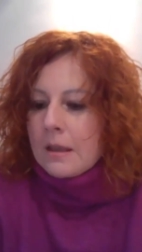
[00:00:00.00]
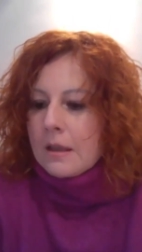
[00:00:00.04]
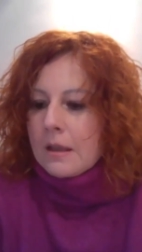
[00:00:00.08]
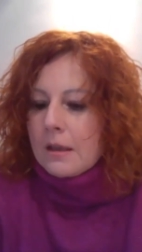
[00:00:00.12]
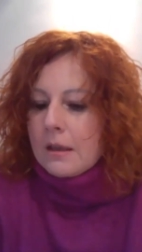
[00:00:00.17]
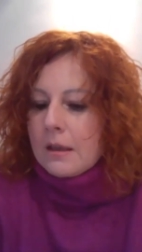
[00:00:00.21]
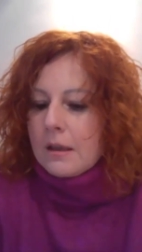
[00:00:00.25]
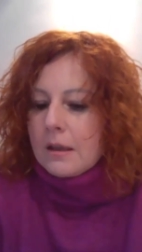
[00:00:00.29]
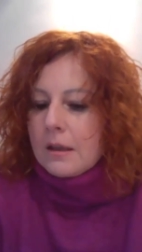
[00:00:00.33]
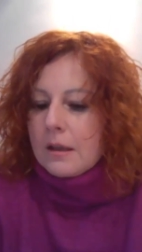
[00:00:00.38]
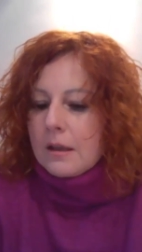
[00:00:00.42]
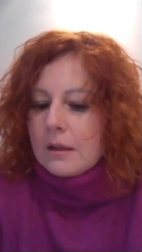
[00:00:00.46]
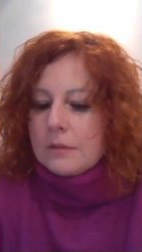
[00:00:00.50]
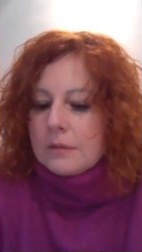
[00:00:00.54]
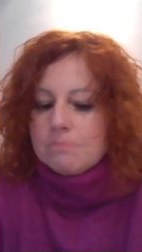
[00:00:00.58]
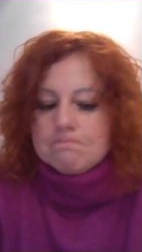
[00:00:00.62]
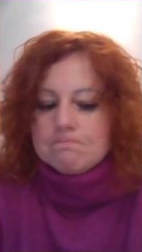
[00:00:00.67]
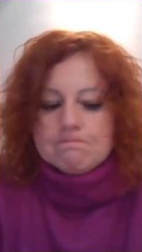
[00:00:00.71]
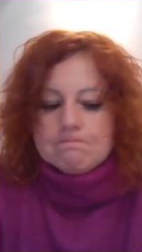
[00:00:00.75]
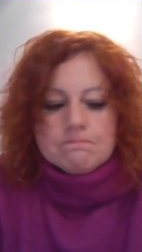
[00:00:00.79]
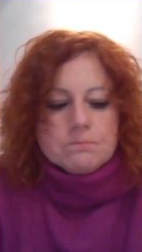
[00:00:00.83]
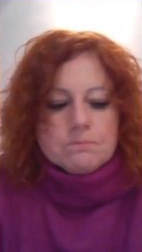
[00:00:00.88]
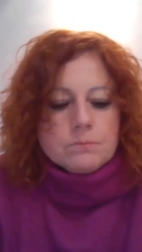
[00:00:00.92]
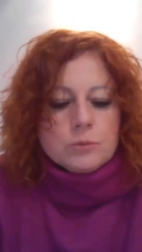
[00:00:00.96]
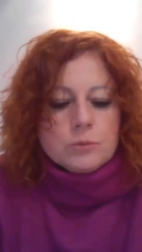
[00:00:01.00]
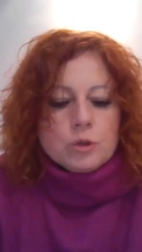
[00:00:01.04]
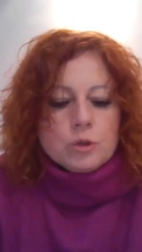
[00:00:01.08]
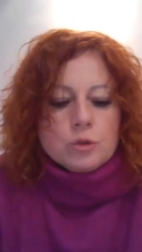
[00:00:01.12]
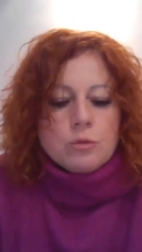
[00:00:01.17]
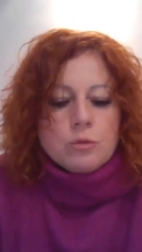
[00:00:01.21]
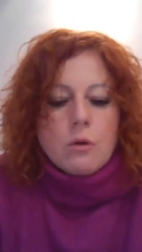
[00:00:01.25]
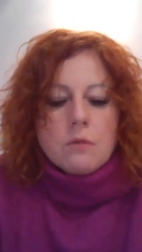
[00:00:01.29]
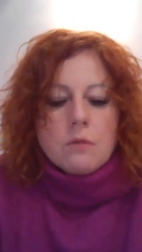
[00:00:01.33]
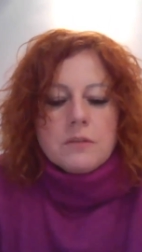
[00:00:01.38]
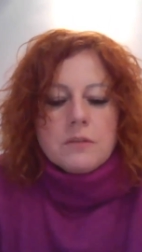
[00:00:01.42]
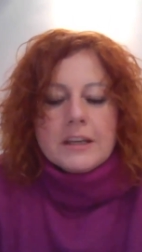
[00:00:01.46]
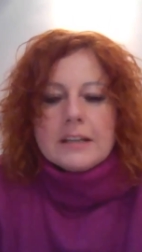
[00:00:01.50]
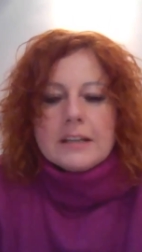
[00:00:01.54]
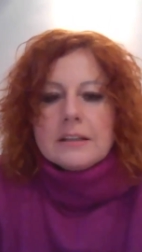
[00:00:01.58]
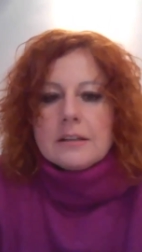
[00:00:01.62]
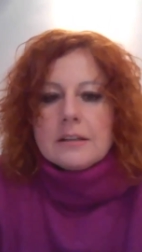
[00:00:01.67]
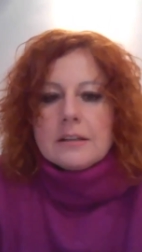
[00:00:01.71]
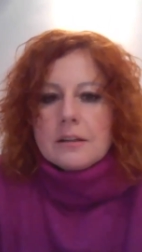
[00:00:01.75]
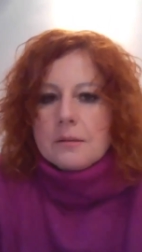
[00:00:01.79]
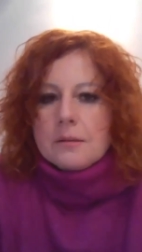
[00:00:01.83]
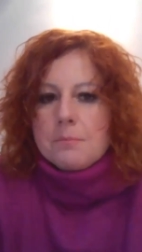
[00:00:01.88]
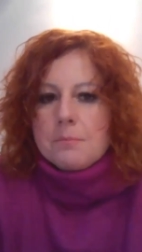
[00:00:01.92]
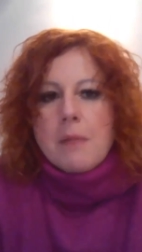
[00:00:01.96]
Y,
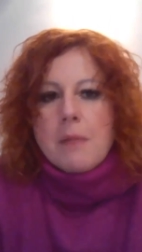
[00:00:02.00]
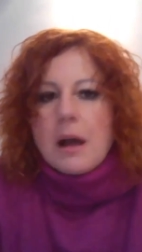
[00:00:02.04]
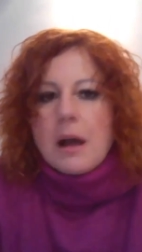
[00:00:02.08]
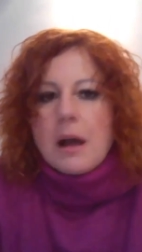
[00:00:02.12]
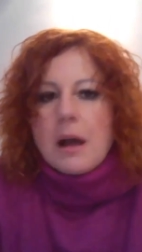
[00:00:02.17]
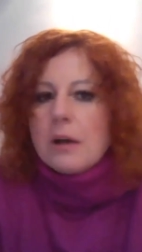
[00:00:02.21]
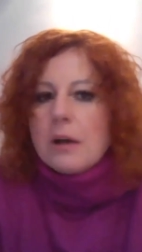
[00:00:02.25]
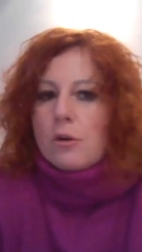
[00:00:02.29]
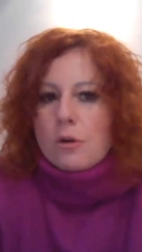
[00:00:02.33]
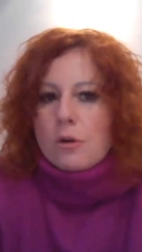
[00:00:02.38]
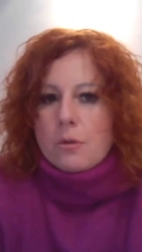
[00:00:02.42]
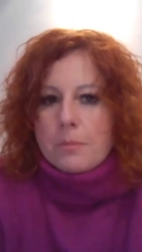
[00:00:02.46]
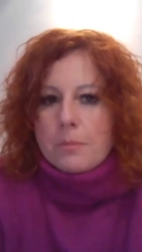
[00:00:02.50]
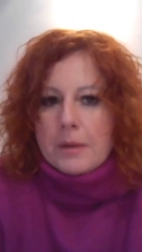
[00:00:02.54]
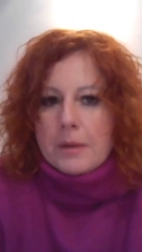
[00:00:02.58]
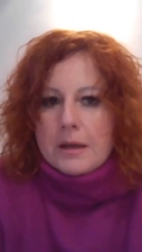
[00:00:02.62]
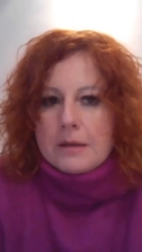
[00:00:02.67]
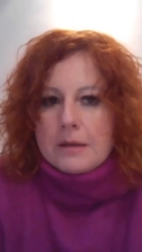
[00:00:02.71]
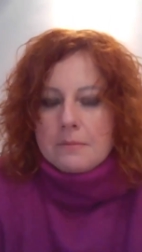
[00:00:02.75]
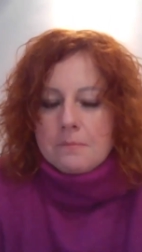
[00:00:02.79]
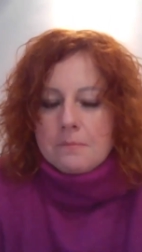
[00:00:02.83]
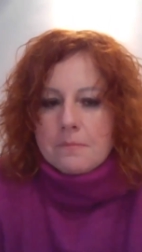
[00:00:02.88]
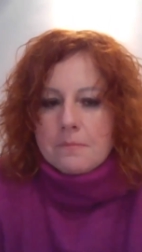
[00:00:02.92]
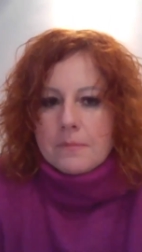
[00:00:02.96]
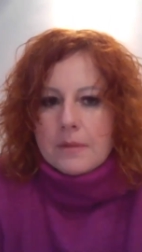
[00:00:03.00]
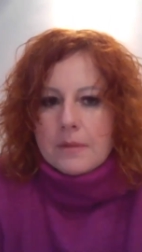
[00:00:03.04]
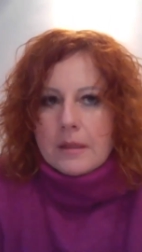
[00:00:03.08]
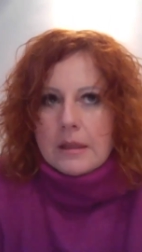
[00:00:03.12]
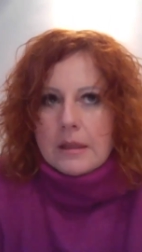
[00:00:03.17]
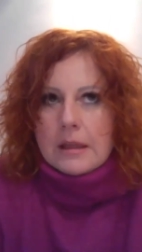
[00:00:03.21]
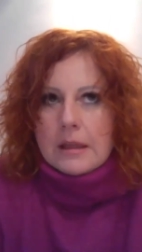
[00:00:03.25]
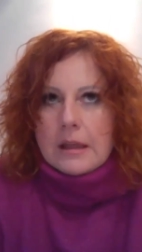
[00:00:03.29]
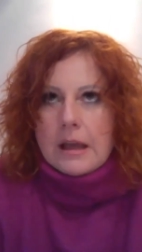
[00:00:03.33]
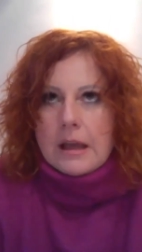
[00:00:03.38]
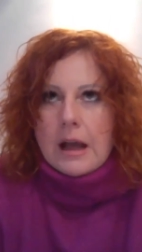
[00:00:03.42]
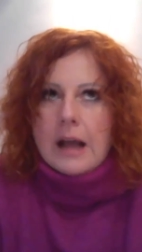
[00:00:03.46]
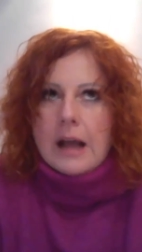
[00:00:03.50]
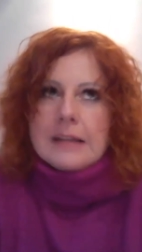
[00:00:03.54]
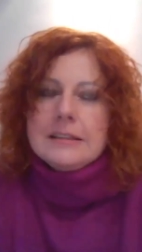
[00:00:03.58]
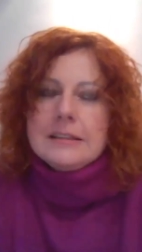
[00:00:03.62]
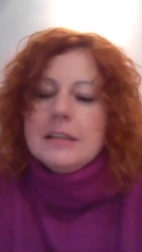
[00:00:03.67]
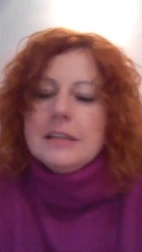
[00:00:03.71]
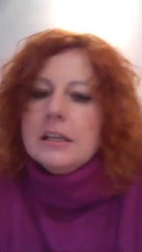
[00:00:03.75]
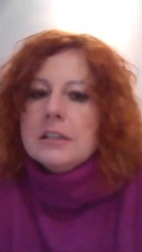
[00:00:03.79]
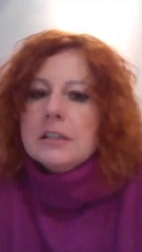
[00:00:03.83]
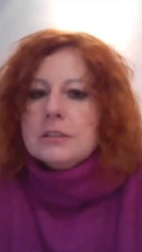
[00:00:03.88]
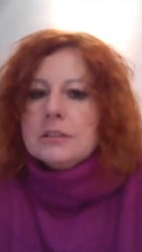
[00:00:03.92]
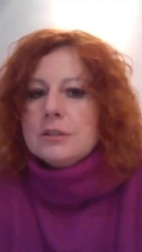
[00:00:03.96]
człowiek ma chorobę, a
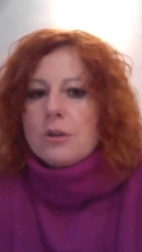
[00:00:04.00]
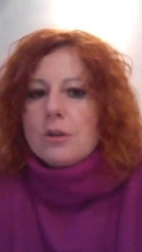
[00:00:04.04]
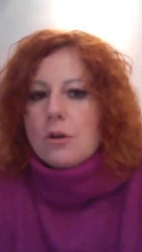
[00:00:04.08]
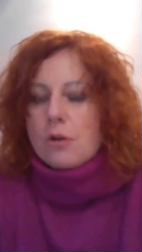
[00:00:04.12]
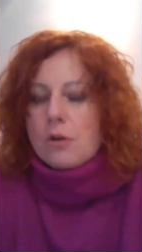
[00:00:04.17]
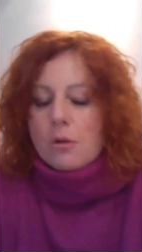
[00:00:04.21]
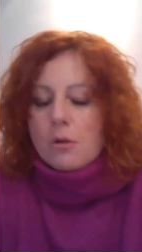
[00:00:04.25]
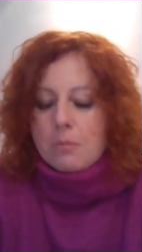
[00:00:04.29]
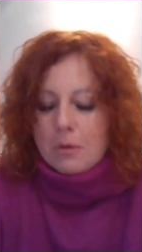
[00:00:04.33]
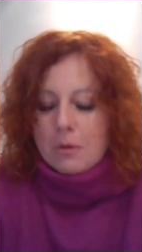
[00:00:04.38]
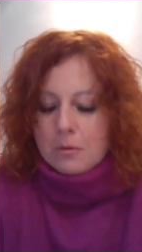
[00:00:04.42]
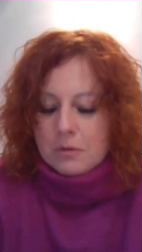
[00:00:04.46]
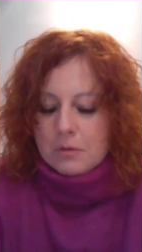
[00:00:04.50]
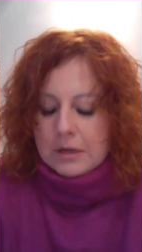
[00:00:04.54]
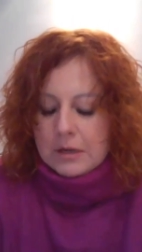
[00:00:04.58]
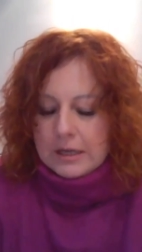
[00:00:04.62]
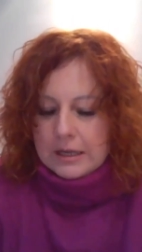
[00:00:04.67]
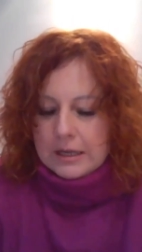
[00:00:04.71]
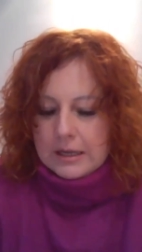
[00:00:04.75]
nie jest chorobą,